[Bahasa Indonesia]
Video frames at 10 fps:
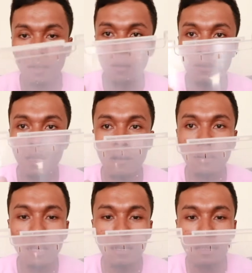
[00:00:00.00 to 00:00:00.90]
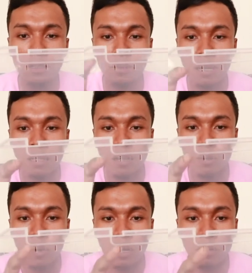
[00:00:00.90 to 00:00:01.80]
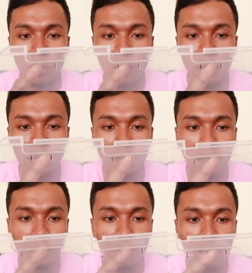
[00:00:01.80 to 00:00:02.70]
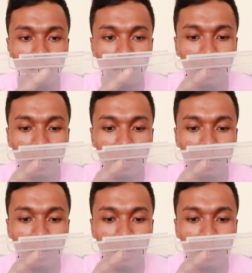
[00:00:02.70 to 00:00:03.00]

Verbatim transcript: kotak-kotak ini juga ada lubang-lubangannya ini teman-teman.